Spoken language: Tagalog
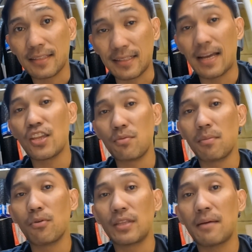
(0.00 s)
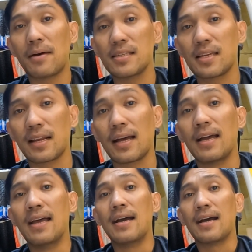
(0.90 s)
Tandaan nyo mabuti master ha. Ah.
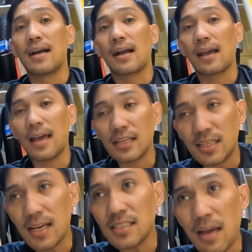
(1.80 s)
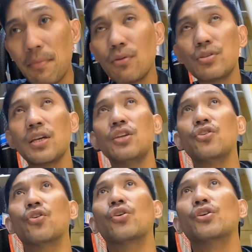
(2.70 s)
Kaya sinasabi ko sa
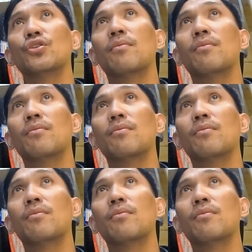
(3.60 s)
inyo